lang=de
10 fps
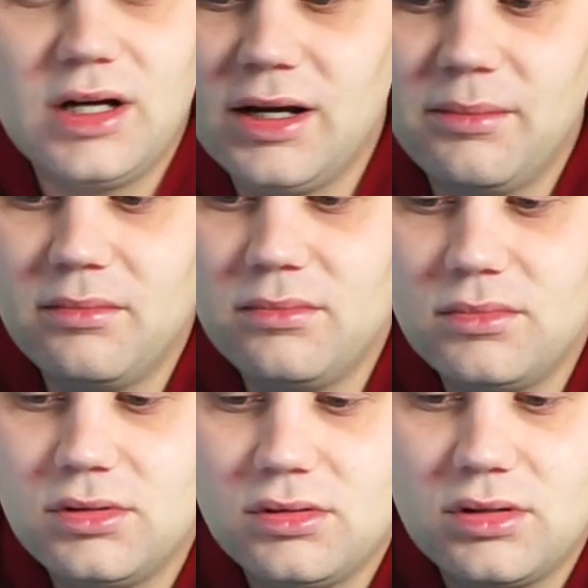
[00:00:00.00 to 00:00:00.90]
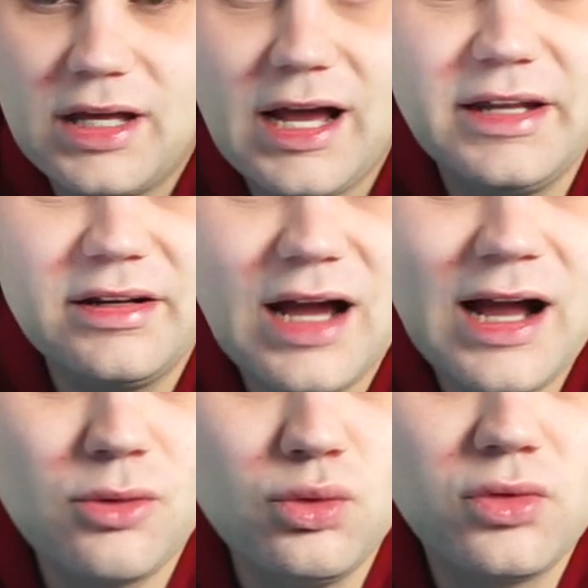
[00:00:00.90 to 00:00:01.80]
ähm, kein
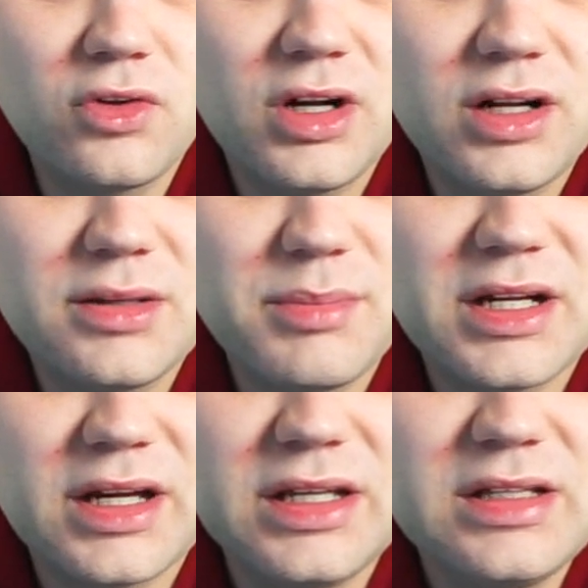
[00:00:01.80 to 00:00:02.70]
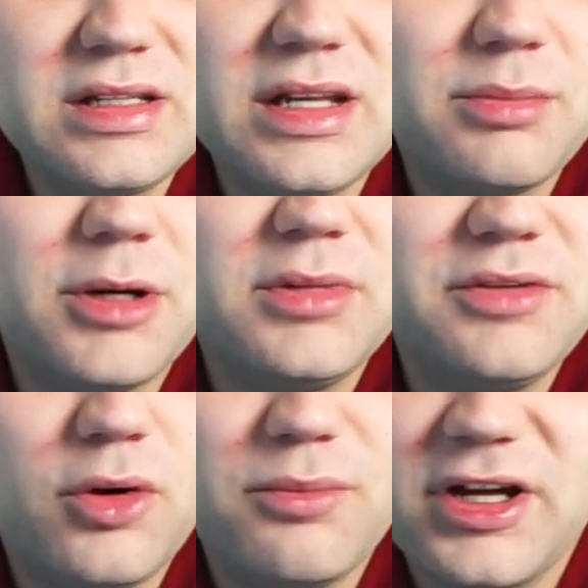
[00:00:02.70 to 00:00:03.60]
Akku, sondern die Batterien, die nicht mal im
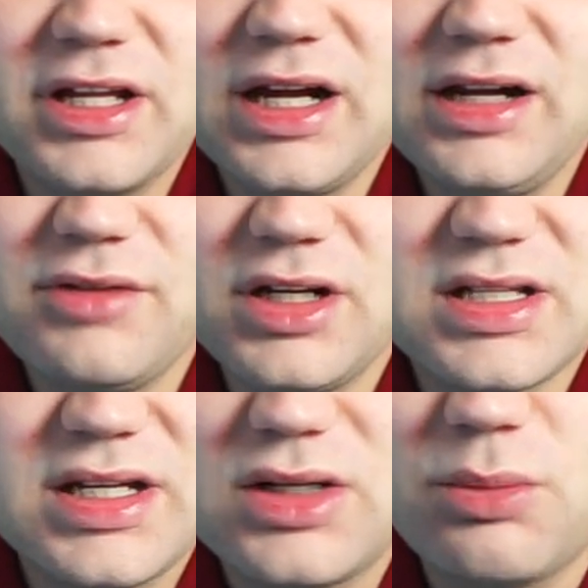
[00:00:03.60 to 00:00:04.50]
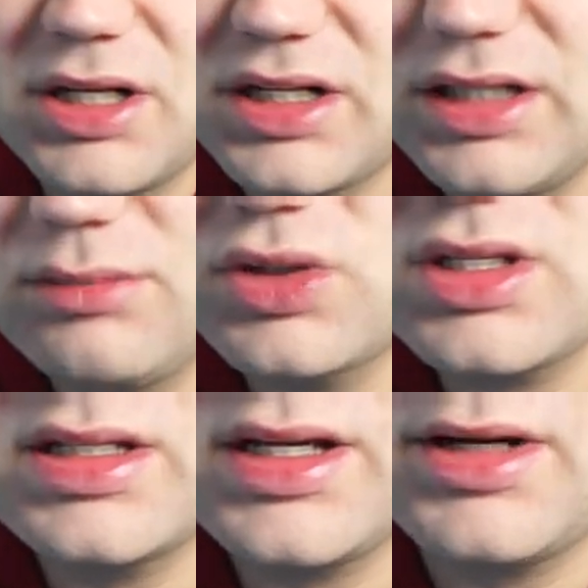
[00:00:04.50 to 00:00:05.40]
Lieferumfang enthalten waren. Das heißt, auch Batterien musste
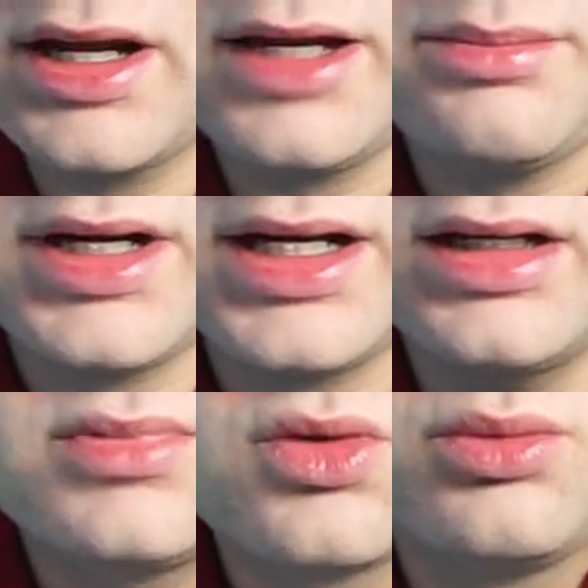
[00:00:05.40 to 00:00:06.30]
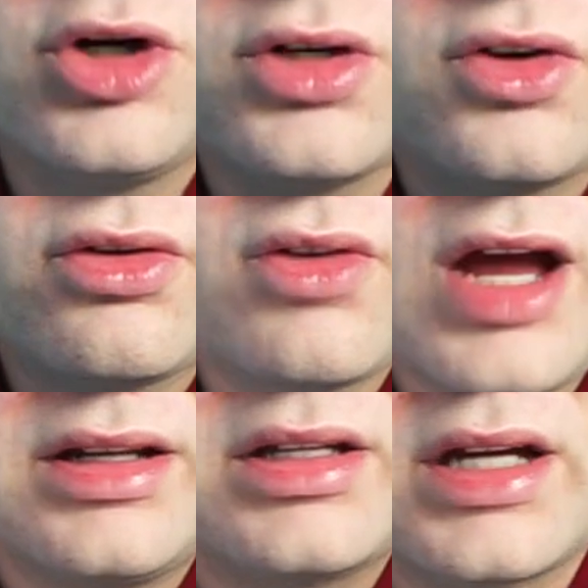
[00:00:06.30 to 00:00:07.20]
ich selber da reinpacken. Zubehör sonst
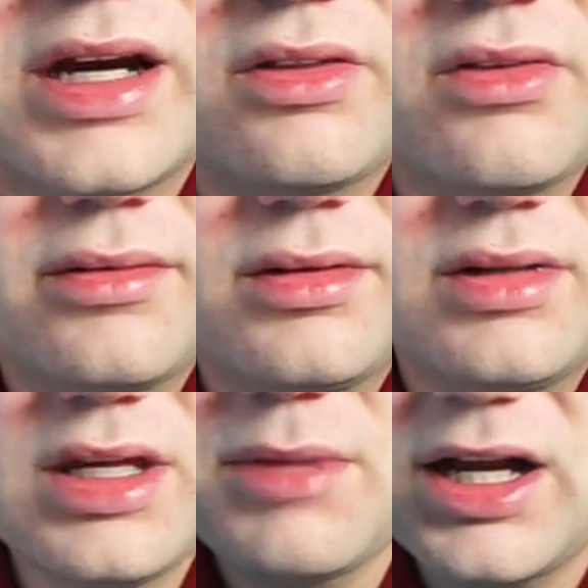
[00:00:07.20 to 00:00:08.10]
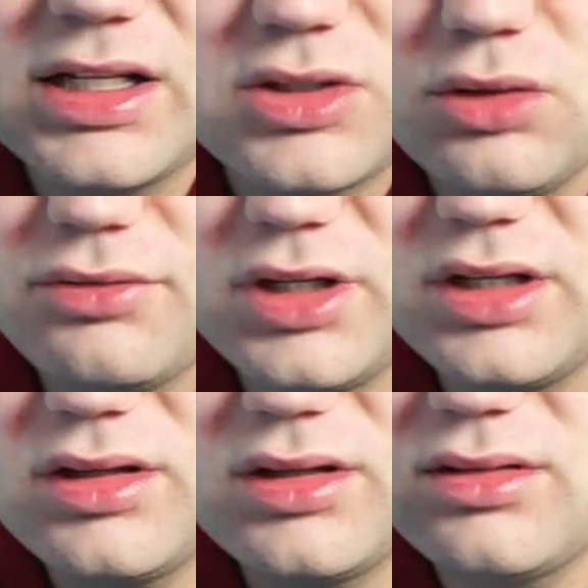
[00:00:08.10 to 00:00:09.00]
hatte ich keins. Nicht mal ein Karton für,
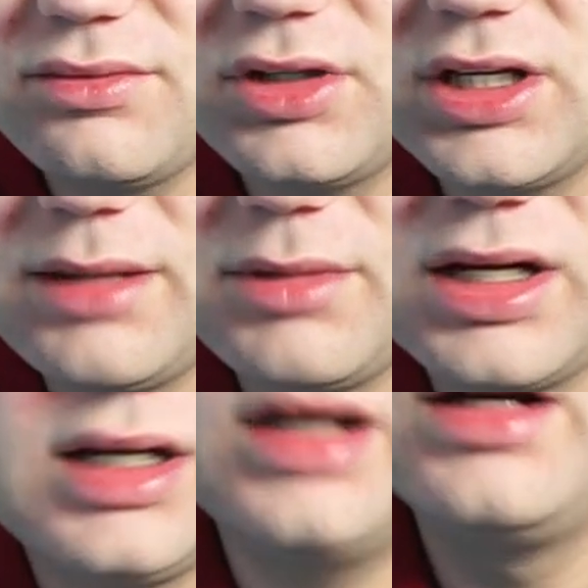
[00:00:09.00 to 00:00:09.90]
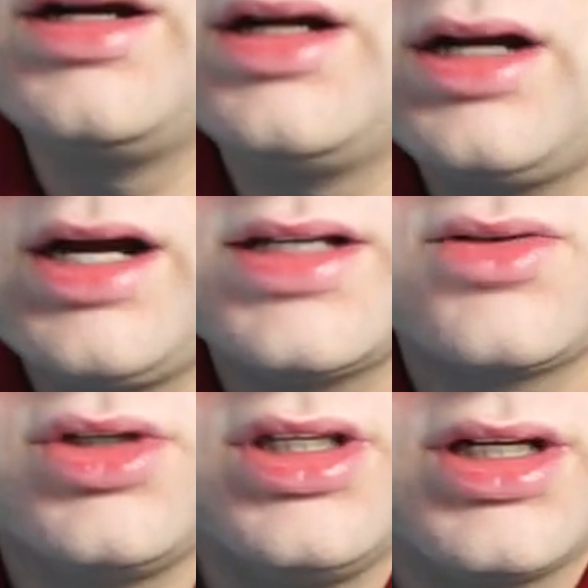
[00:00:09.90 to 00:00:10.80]
den, für die Kamera. Also
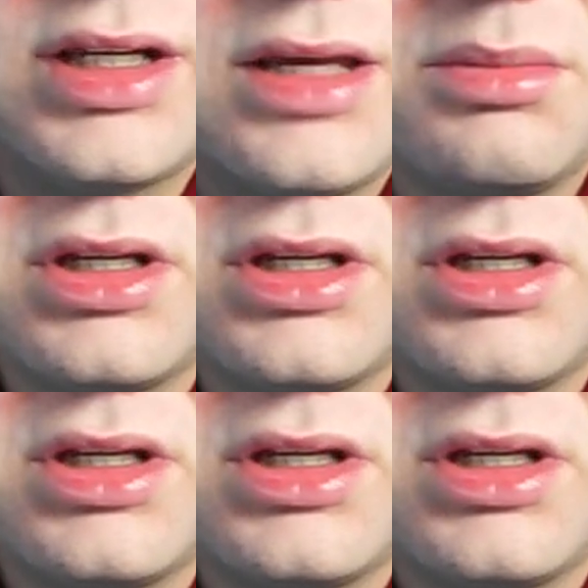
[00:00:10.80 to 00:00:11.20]
hier gebe